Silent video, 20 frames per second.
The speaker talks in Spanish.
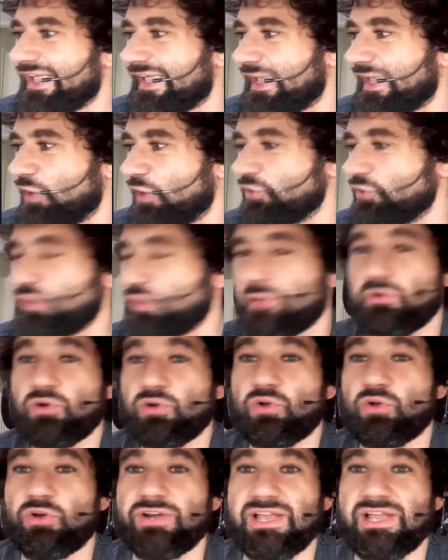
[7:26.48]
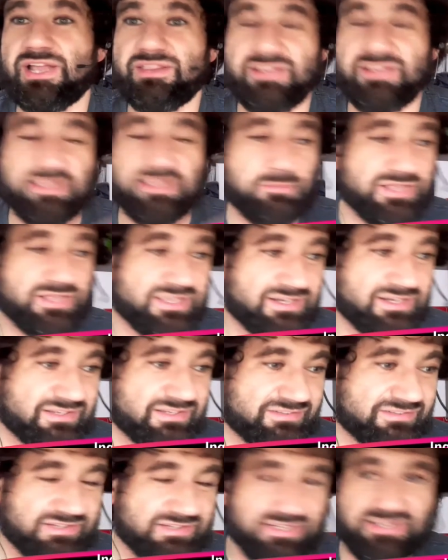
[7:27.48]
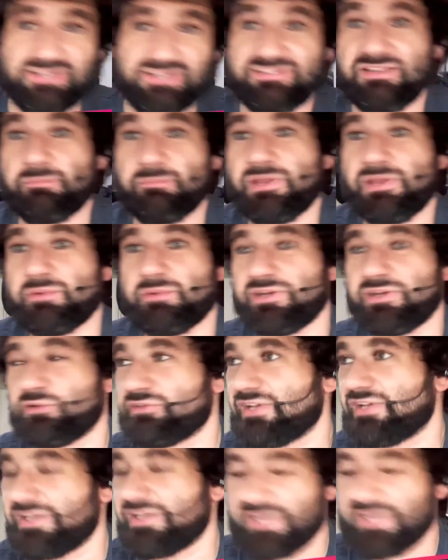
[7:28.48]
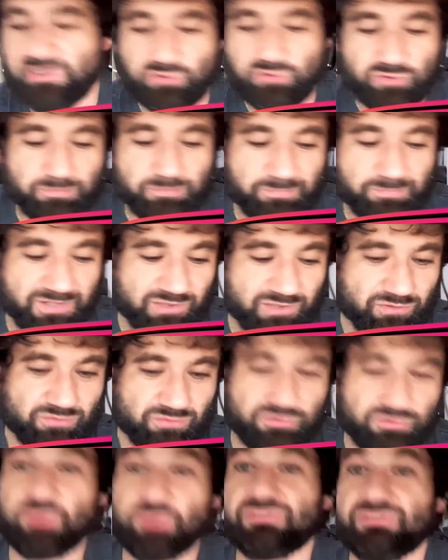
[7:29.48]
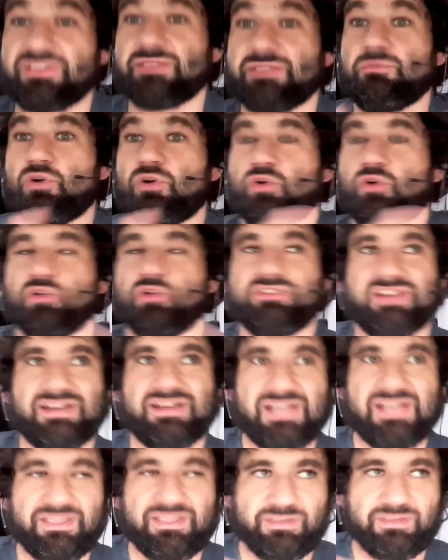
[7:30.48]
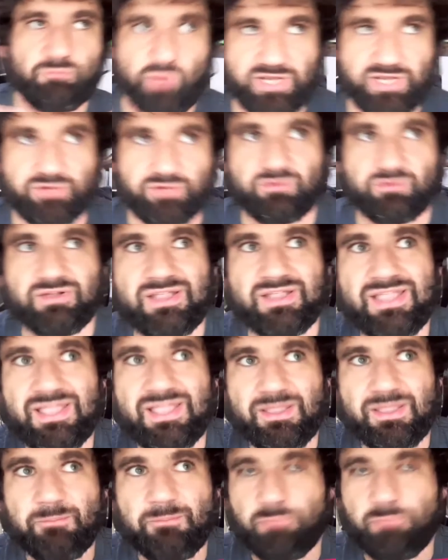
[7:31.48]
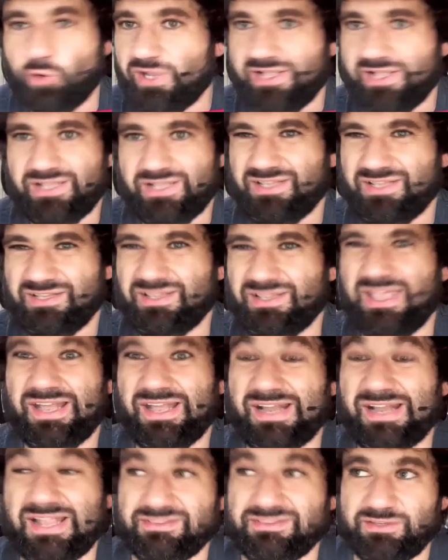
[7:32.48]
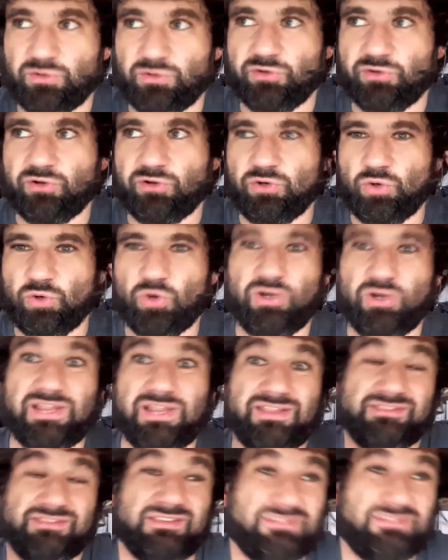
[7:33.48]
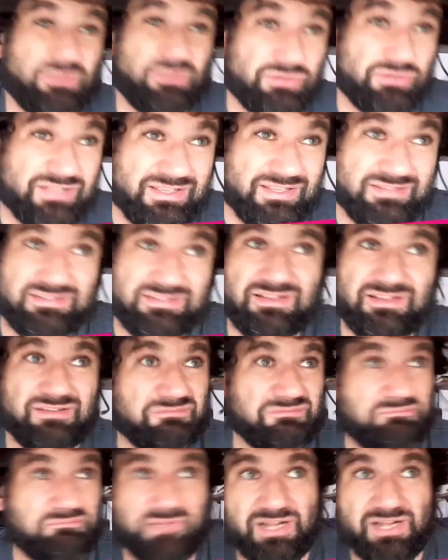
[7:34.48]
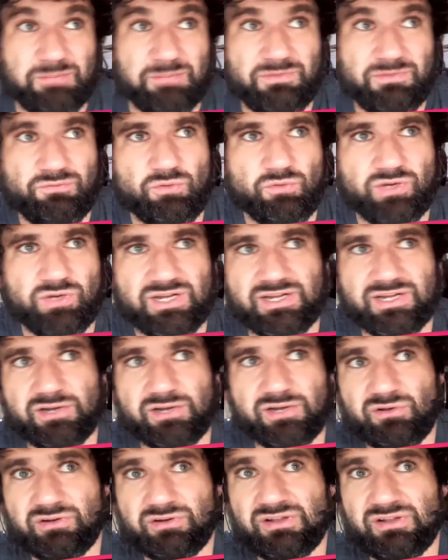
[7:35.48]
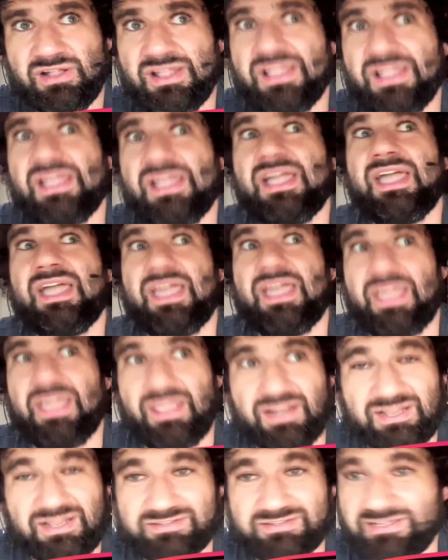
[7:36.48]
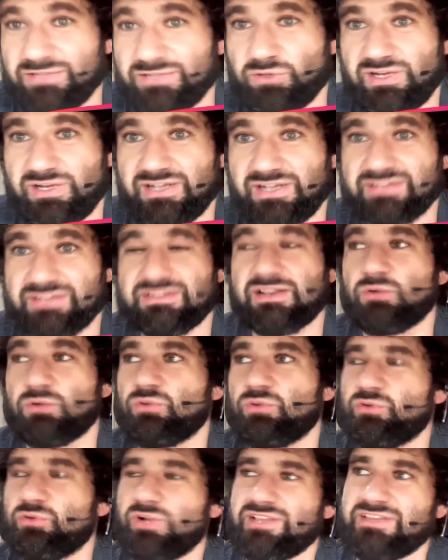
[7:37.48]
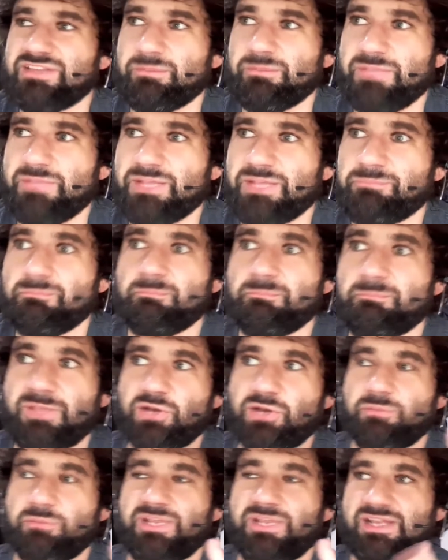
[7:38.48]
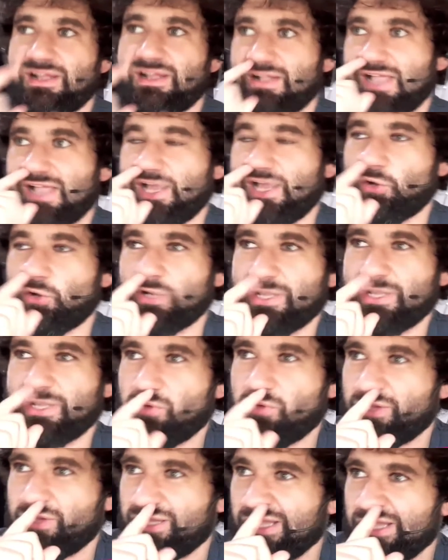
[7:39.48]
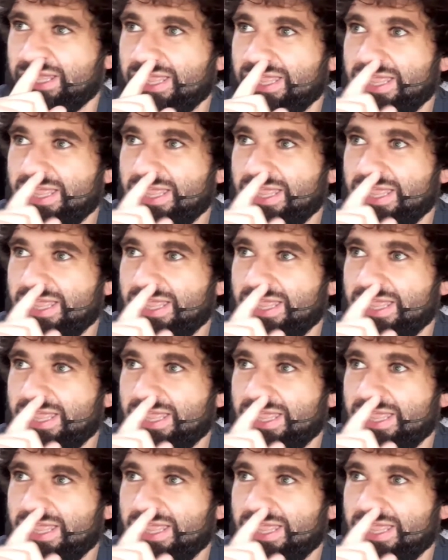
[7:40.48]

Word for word: que hoy no hablo con nadie, que mañana sí, que siempre abiertos al diálogo, pero no cedemos contra nadie. Bueno, por ahí errático, ¿no? Luego la detención de Isa para mí fue un gran error el asalto a la Casa de la Cultura también, pero mira, a lo que voy.